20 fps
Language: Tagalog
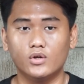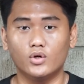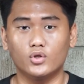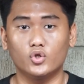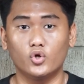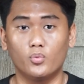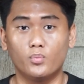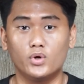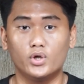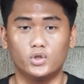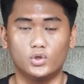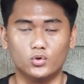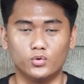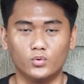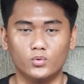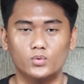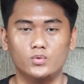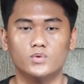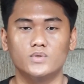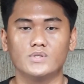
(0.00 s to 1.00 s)
October
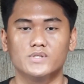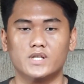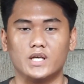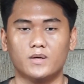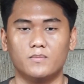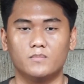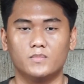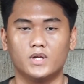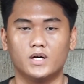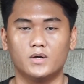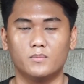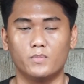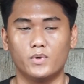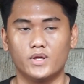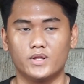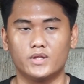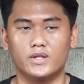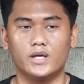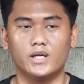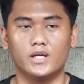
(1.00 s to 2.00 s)
2, same ng
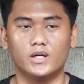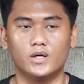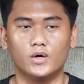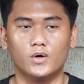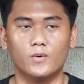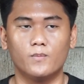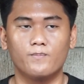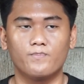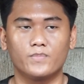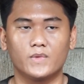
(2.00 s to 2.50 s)
birthday ko.